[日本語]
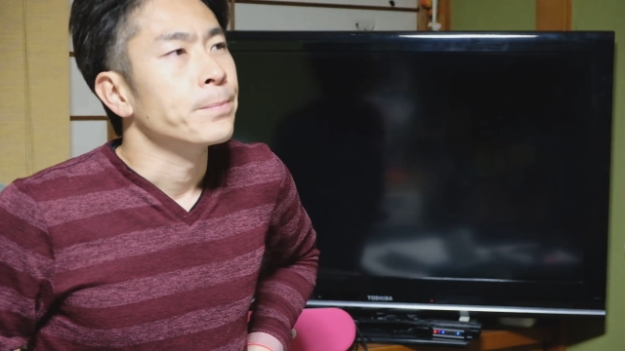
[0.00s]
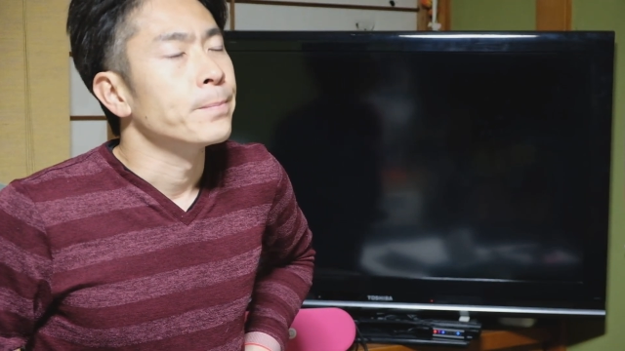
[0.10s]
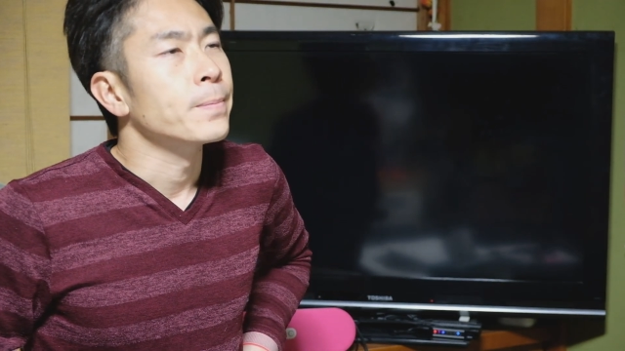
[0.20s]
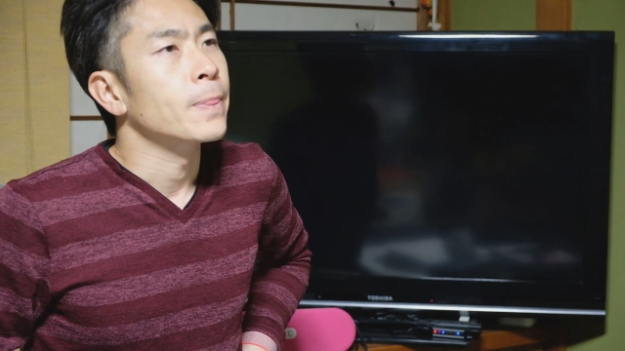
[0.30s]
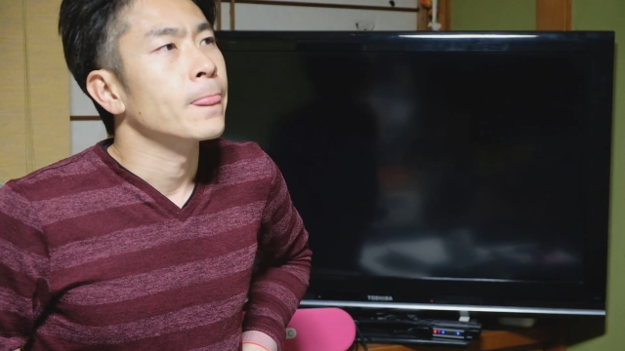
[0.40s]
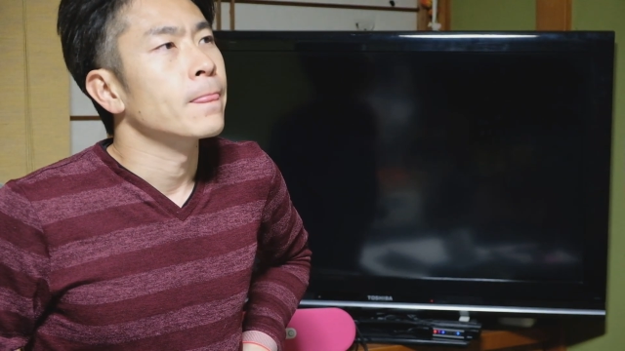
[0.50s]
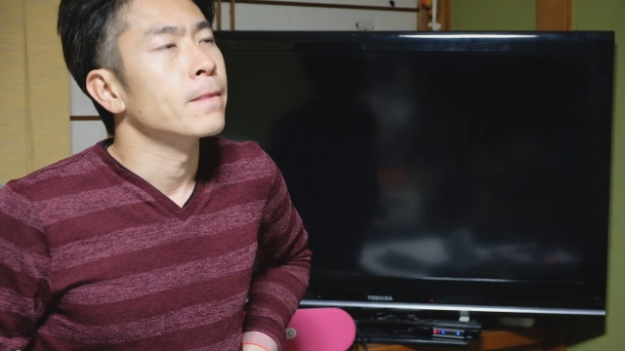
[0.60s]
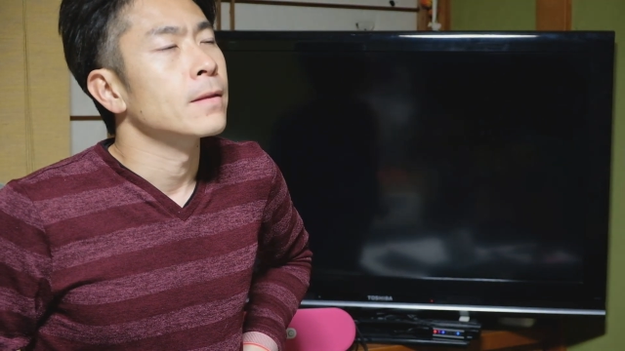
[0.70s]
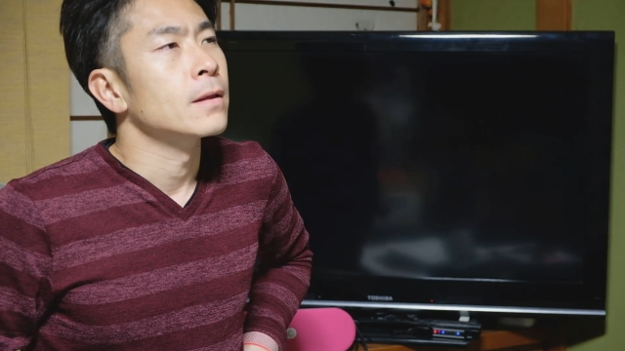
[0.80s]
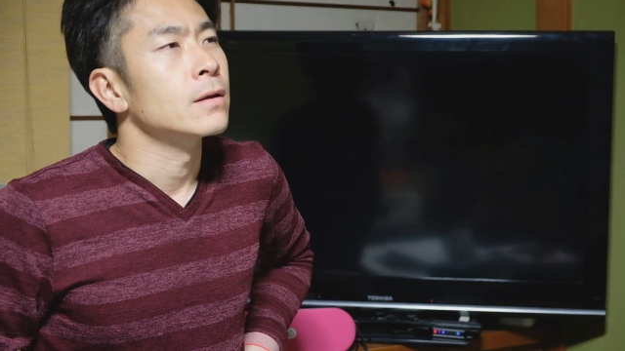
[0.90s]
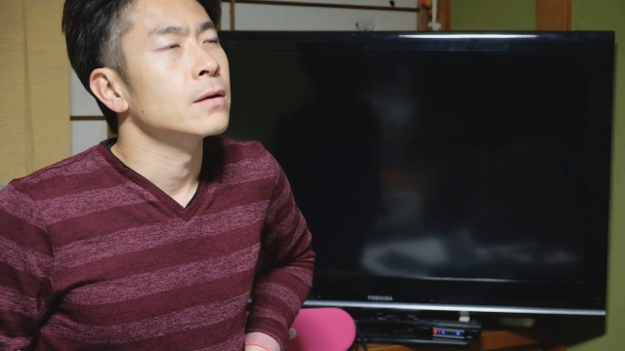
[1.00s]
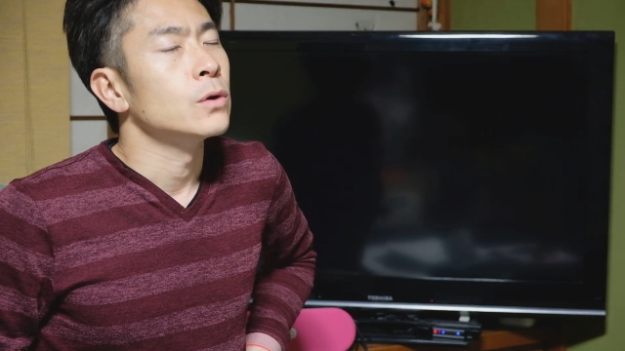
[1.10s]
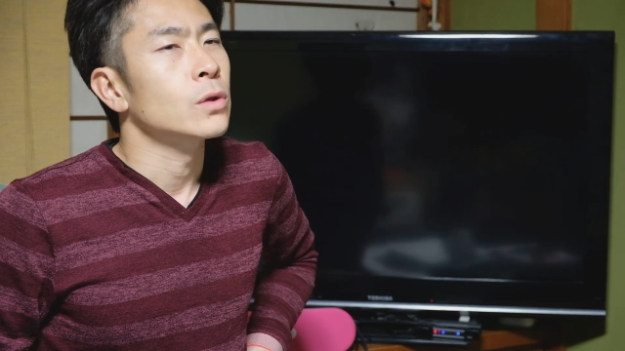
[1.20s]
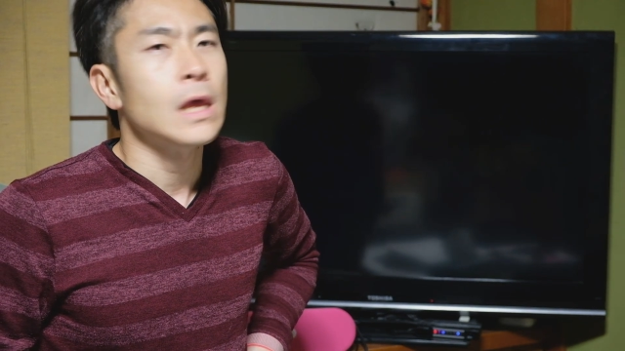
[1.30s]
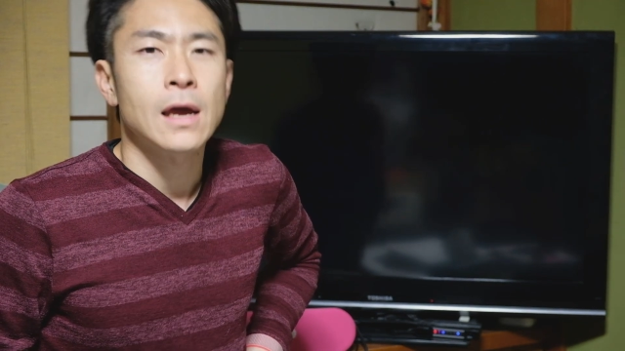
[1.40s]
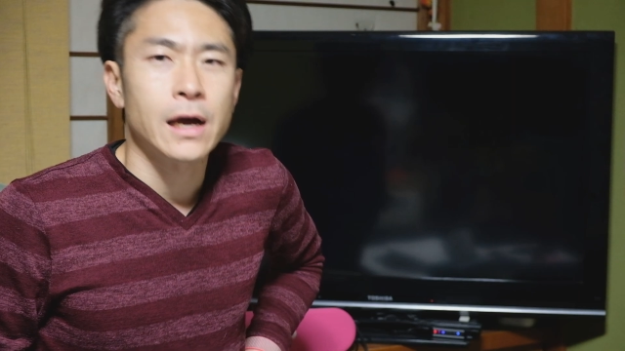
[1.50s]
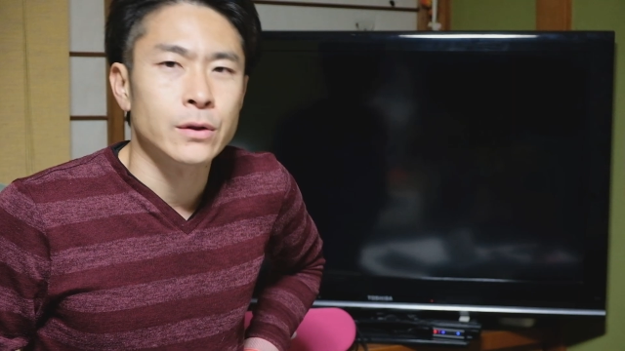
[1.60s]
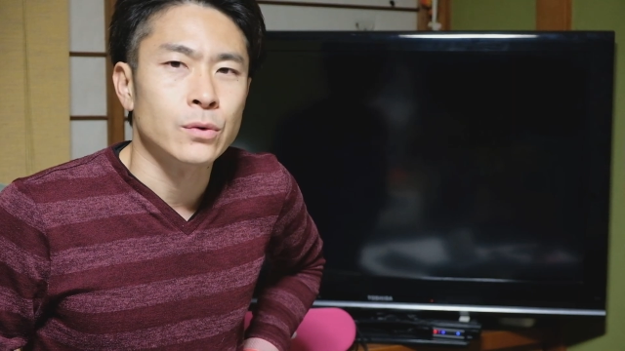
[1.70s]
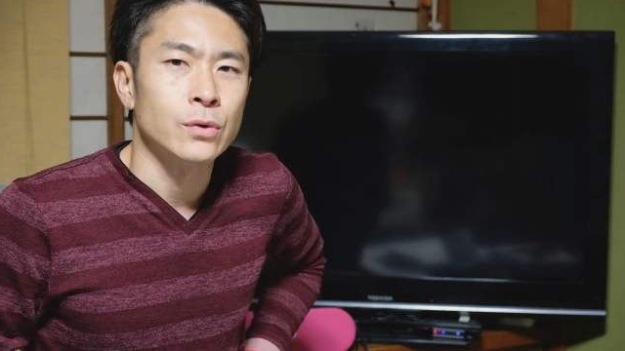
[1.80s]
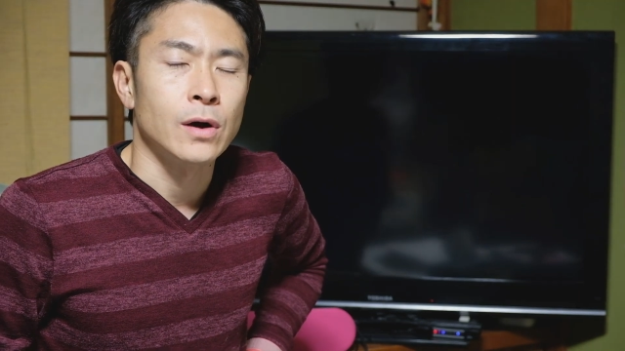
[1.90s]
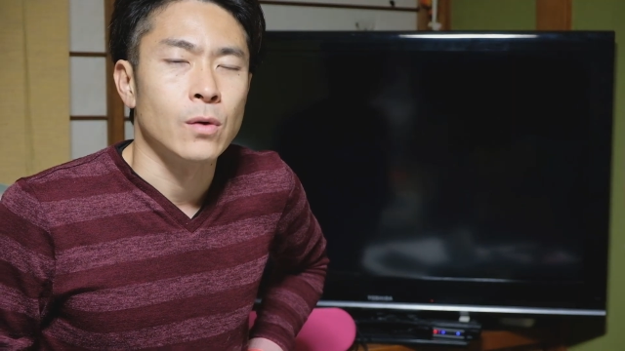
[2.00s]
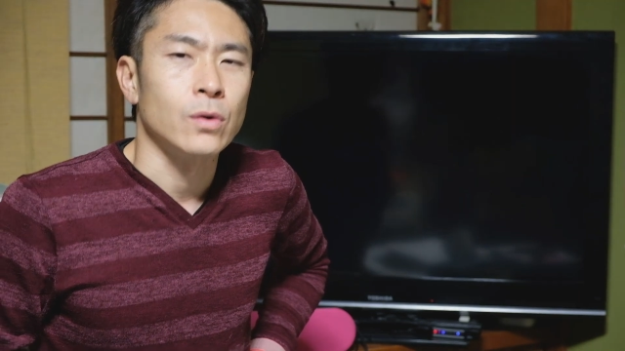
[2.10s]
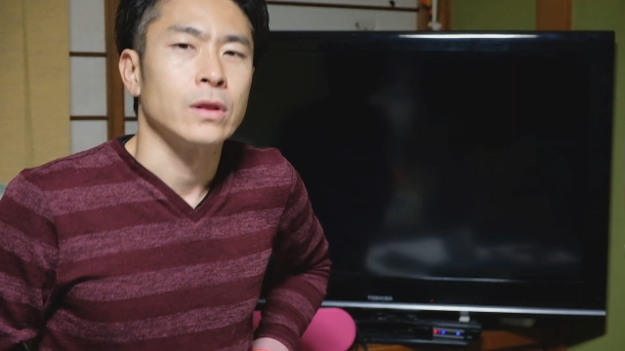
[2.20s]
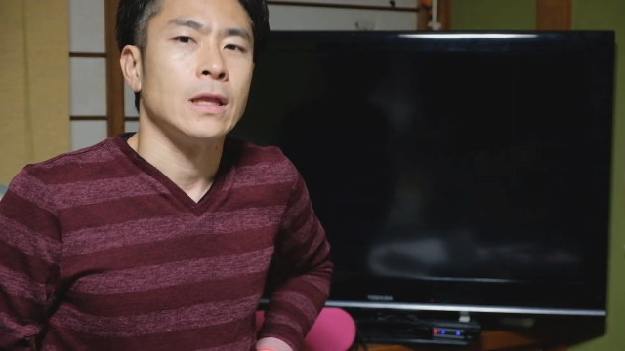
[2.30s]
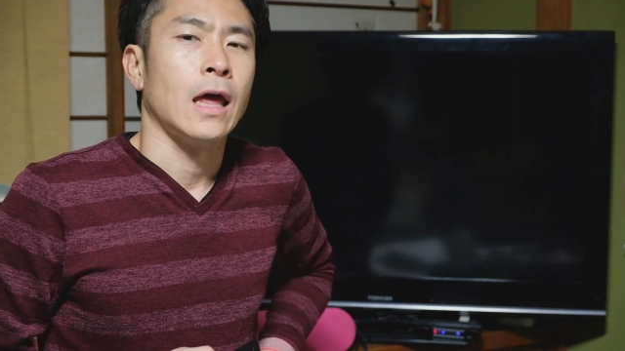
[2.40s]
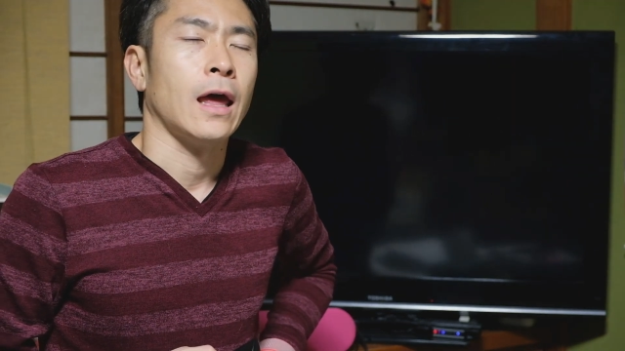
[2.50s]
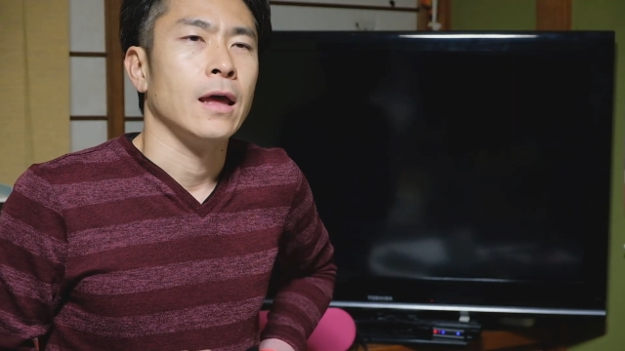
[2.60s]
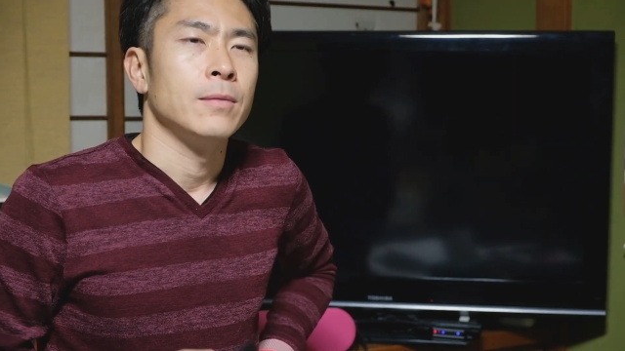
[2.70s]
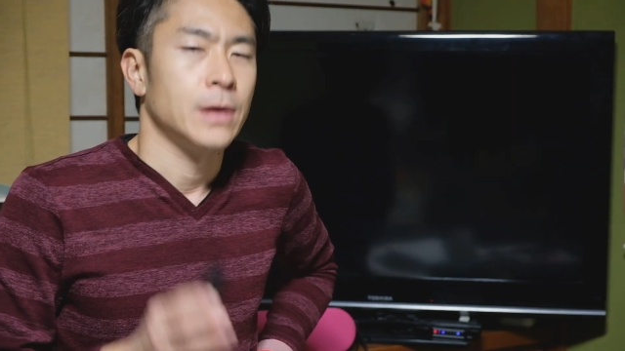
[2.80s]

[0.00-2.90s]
うーん予定外のことが起こって、